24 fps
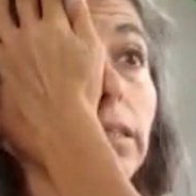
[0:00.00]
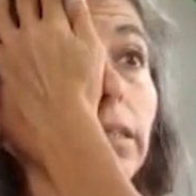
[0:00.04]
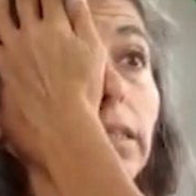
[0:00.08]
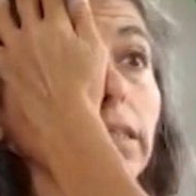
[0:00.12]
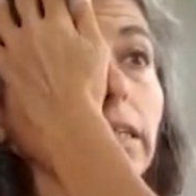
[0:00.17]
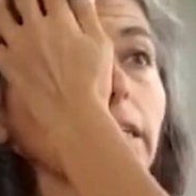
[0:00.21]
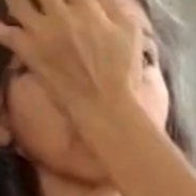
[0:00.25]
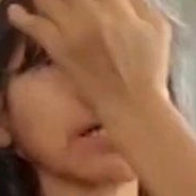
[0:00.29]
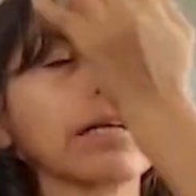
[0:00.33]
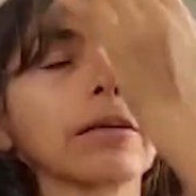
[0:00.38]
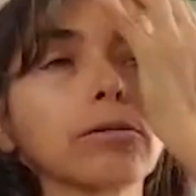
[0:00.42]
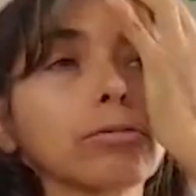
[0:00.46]

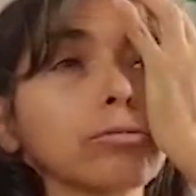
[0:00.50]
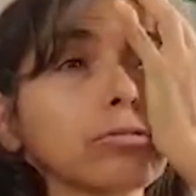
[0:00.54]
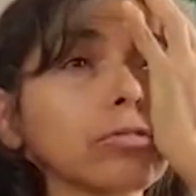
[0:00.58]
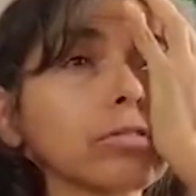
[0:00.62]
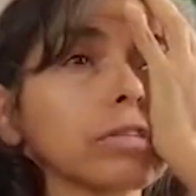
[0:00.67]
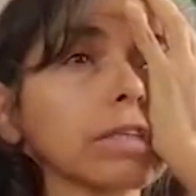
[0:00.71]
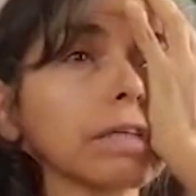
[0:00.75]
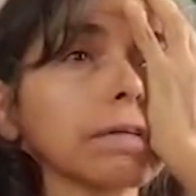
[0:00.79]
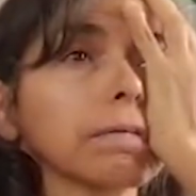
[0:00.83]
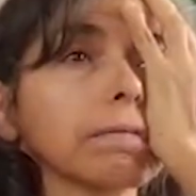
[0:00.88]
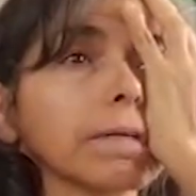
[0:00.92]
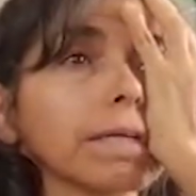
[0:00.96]

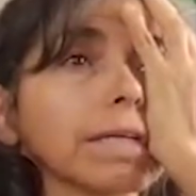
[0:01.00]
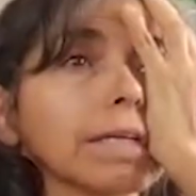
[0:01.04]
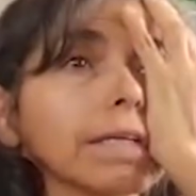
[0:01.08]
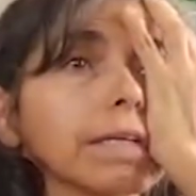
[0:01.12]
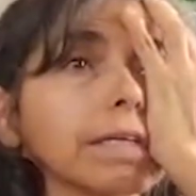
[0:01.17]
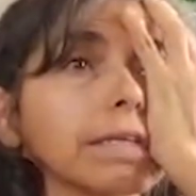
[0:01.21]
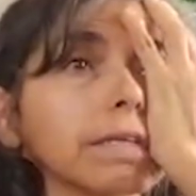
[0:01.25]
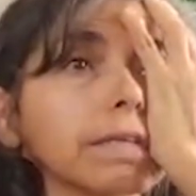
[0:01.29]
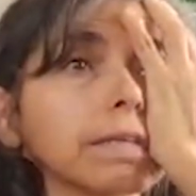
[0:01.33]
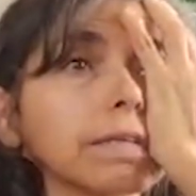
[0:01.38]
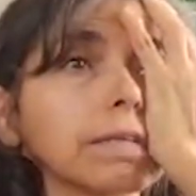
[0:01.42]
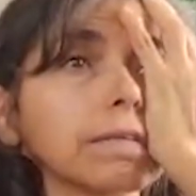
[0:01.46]
Inclusive
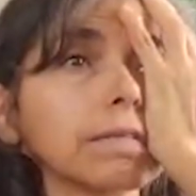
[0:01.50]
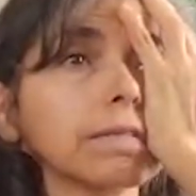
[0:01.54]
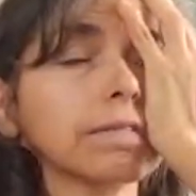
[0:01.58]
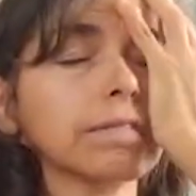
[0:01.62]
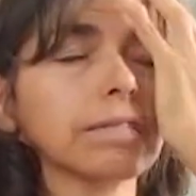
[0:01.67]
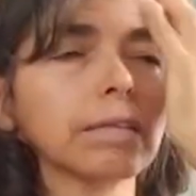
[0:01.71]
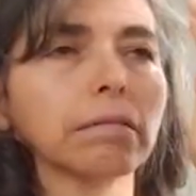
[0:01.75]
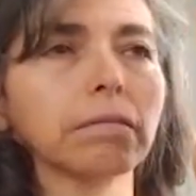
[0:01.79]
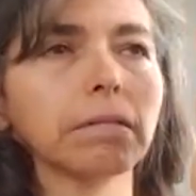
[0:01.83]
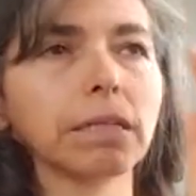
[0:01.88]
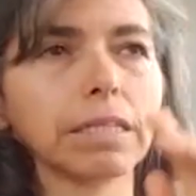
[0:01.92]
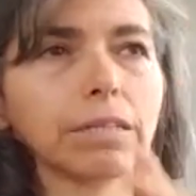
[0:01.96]

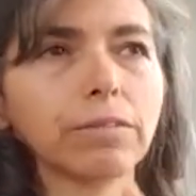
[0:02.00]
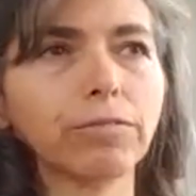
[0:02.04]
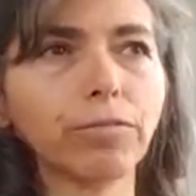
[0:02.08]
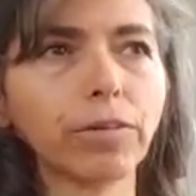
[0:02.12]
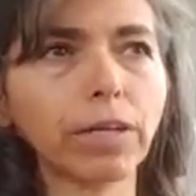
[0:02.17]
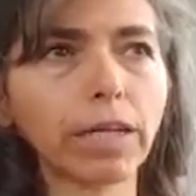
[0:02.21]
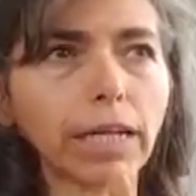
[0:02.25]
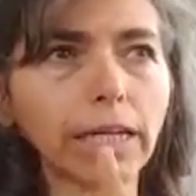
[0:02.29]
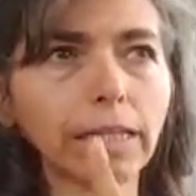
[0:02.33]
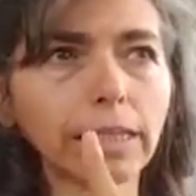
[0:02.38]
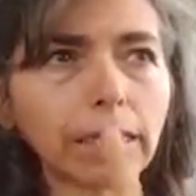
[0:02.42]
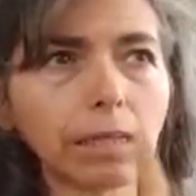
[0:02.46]
se ve
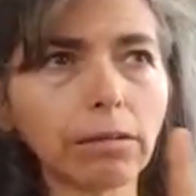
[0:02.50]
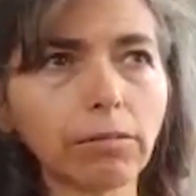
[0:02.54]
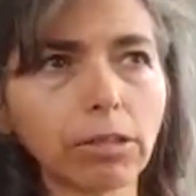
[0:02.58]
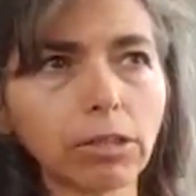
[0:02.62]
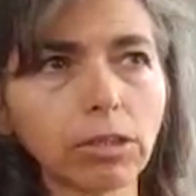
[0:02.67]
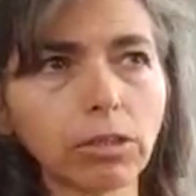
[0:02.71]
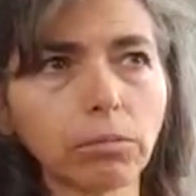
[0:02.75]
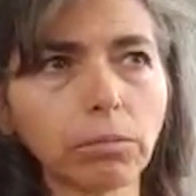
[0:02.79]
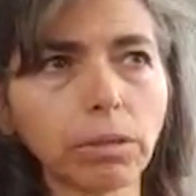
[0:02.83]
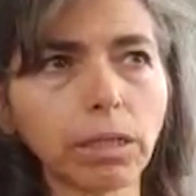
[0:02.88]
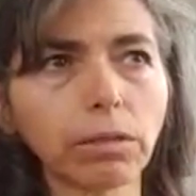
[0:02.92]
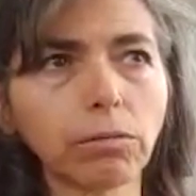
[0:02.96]
diferente
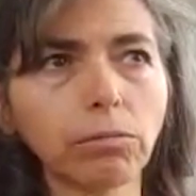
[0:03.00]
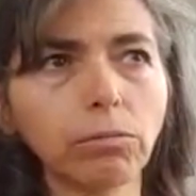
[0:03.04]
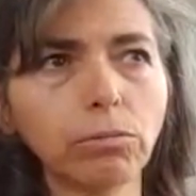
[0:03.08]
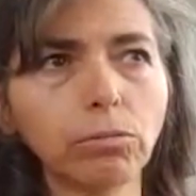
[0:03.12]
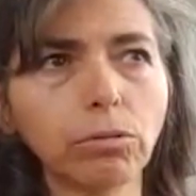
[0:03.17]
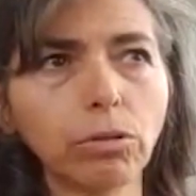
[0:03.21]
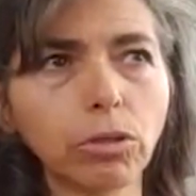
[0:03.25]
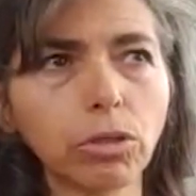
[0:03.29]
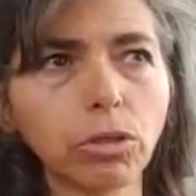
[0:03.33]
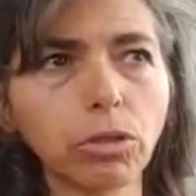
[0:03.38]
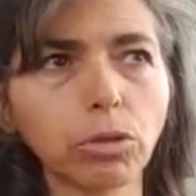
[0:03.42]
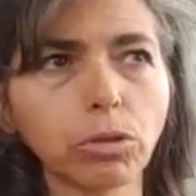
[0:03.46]
cuando ve
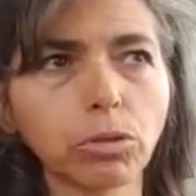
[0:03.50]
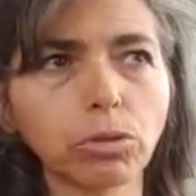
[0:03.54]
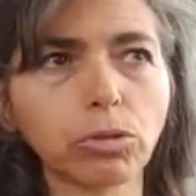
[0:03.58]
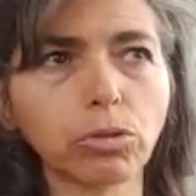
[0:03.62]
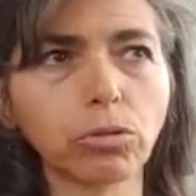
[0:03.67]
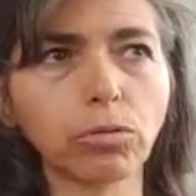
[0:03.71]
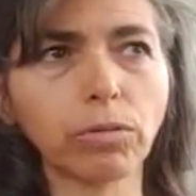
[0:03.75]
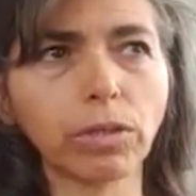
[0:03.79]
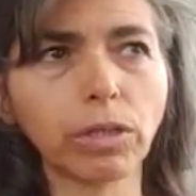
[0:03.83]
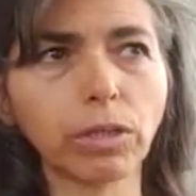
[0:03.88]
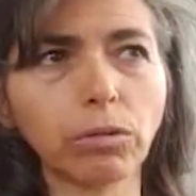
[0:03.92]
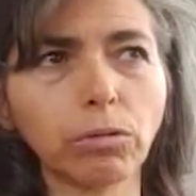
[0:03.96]
uno y otro,
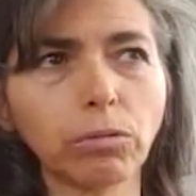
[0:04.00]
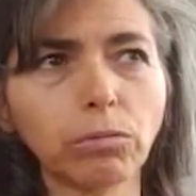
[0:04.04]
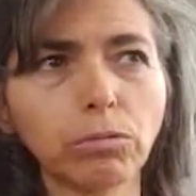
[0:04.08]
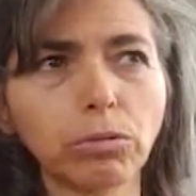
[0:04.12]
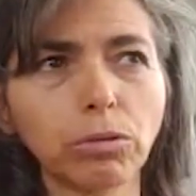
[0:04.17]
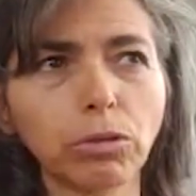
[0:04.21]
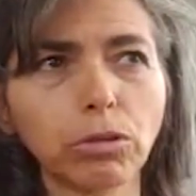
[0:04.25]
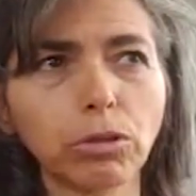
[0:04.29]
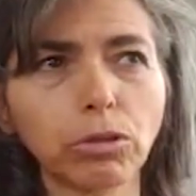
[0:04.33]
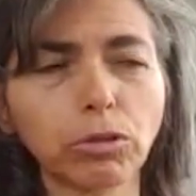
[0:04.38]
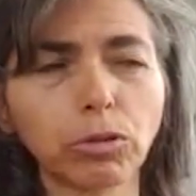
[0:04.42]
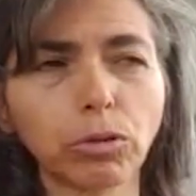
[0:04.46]
veo
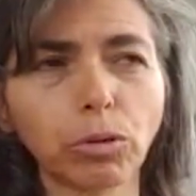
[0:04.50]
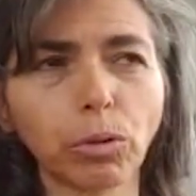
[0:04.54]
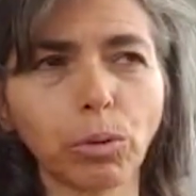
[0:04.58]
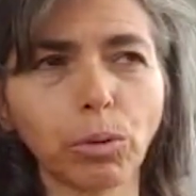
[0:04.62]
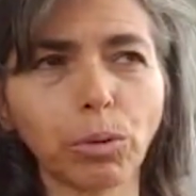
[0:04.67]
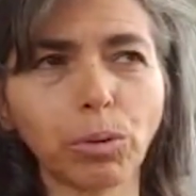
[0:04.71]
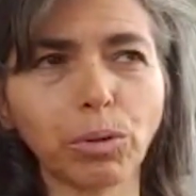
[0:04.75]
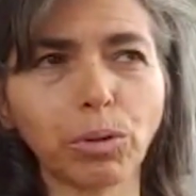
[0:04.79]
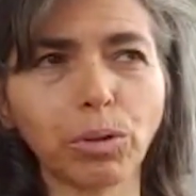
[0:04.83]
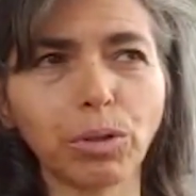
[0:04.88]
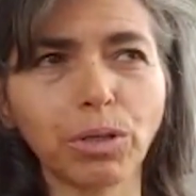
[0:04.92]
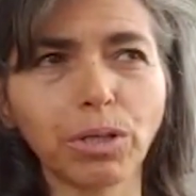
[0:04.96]
uno y otro
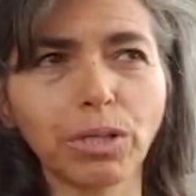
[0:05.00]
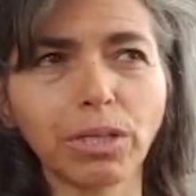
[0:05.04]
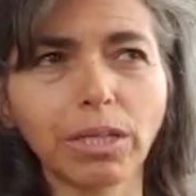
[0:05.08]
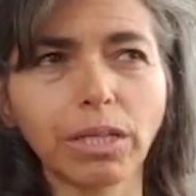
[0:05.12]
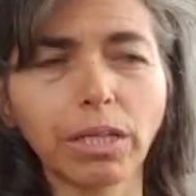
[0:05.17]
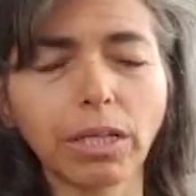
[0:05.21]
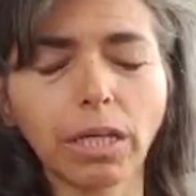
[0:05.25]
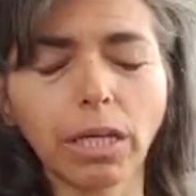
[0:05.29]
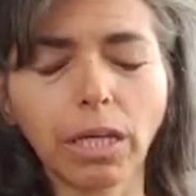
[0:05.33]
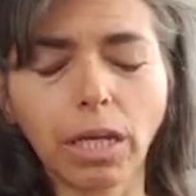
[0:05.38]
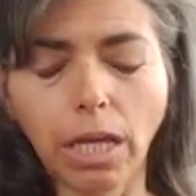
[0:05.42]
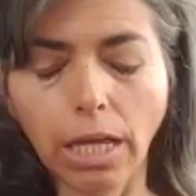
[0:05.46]
ojo.
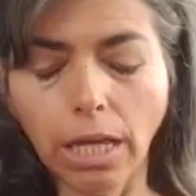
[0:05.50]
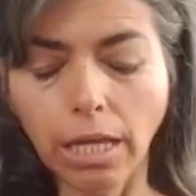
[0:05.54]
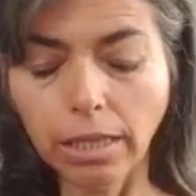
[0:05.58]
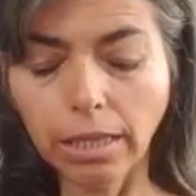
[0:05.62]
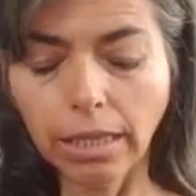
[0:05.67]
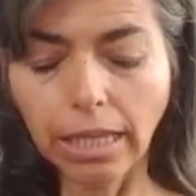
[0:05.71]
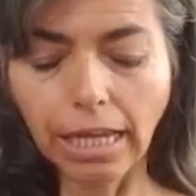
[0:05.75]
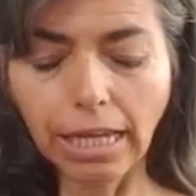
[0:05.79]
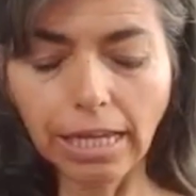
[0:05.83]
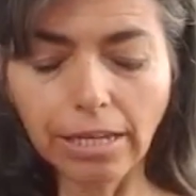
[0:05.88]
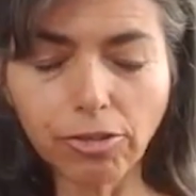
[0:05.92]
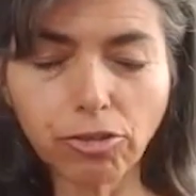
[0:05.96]

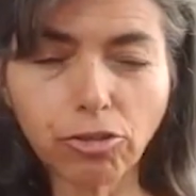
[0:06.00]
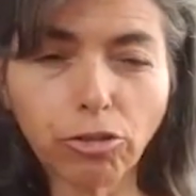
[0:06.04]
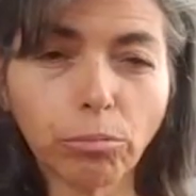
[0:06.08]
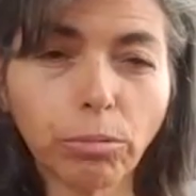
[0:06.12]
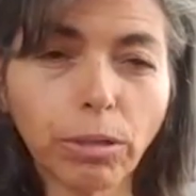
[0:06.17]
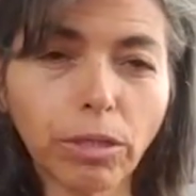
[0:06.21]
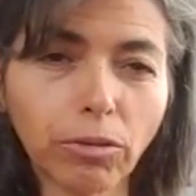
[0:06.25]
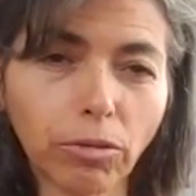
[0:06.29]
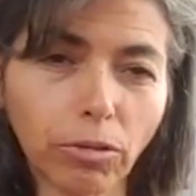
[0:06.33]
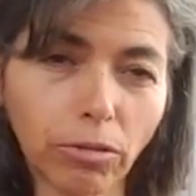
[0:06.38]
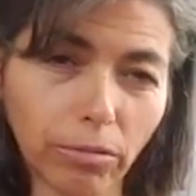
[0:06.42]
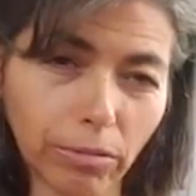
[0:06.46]
De hecho,
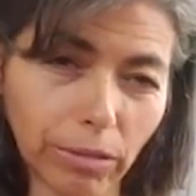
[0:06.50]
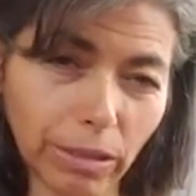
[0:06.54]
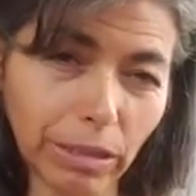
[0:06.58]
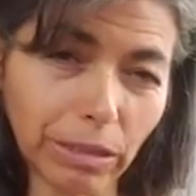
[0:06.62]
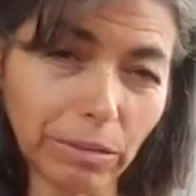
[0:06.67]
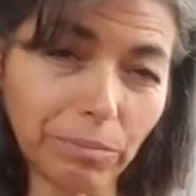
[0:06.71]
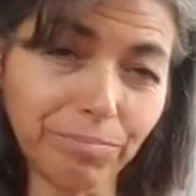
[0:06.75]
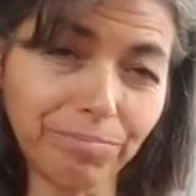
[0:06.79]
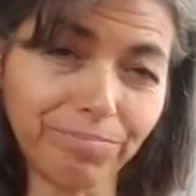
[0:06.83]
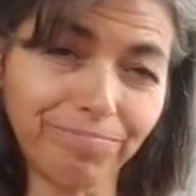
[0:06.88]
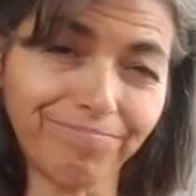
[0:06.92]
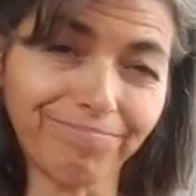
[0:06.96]
bueno,
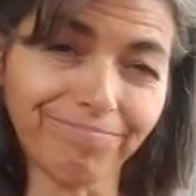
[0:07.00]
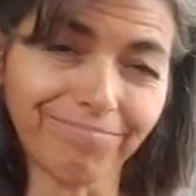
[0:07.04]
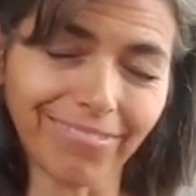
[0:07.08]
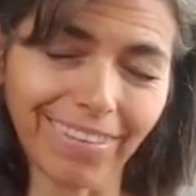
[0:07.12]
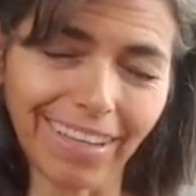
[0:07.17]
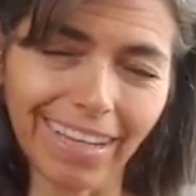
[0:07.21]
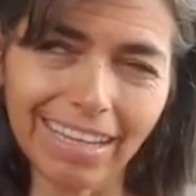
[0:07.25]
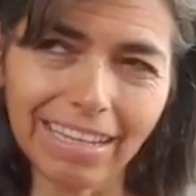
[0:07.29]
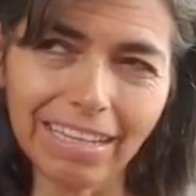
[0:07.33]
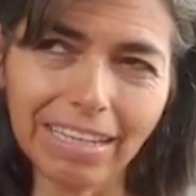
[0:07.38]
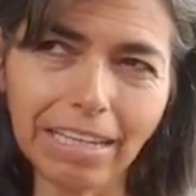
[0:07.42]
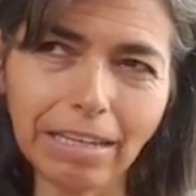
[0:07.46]
em,
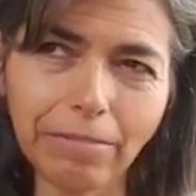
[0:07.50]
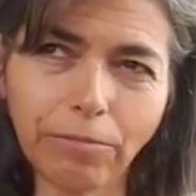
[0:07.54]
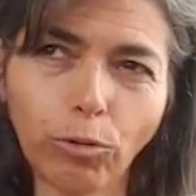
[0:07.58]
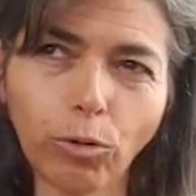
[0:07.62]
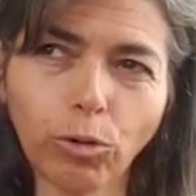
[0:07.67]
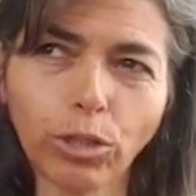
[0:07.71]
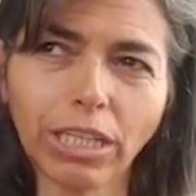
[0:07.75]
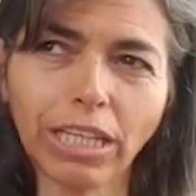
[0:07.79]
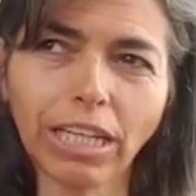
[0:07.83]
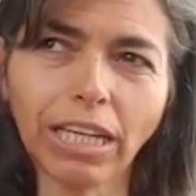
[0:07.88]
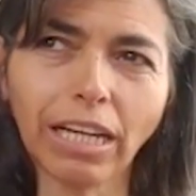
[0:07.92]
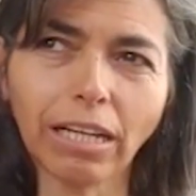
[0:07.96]

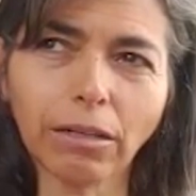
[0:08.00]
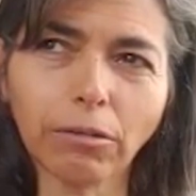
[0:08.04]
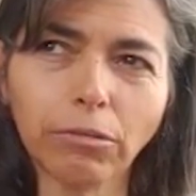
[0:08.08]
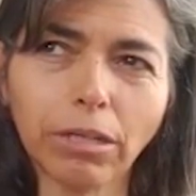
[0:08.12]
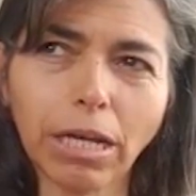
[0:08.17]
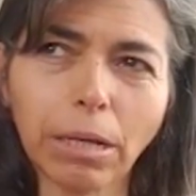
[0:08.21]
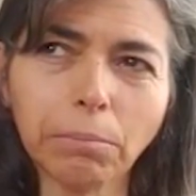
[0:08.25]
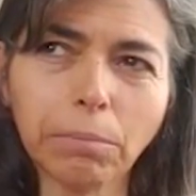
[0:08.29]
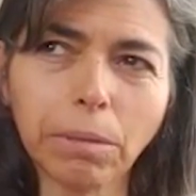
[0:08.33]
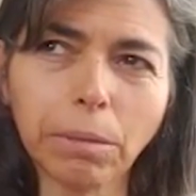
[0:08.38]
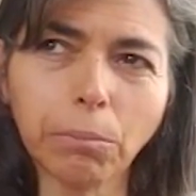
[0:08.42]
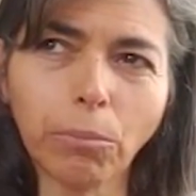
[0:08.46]
evoqué
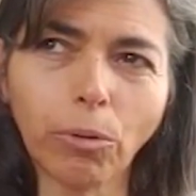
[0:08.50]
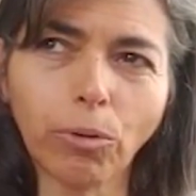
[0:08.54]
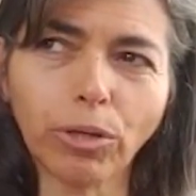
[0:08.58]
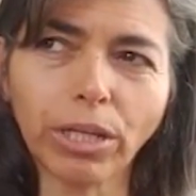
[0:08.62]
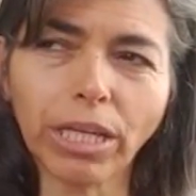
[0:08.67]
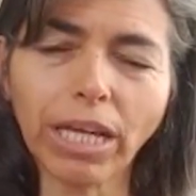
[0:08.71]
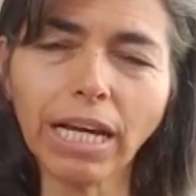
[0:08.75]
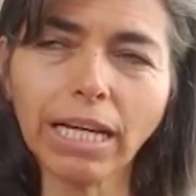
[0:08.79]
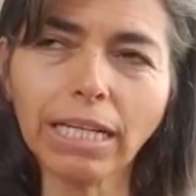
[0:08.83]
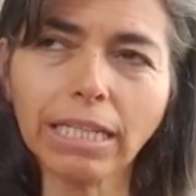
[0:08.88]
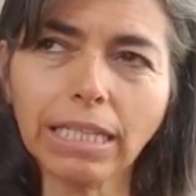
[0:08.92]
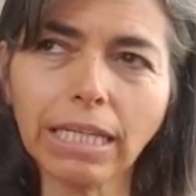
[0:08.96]
algunas
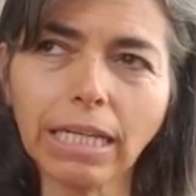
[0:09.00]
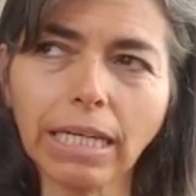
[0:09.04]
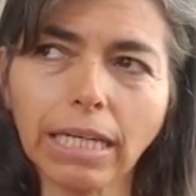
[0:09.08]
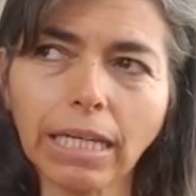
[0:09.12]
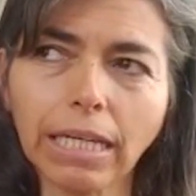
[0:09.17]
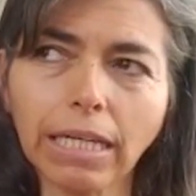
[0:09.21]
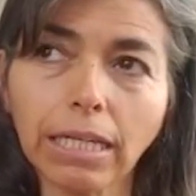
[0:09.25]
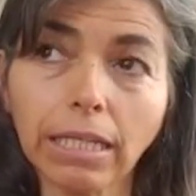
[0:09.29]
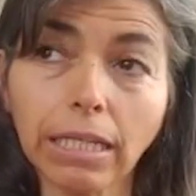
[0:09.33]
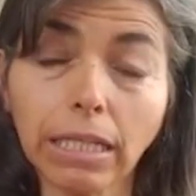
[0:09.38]
memorias que,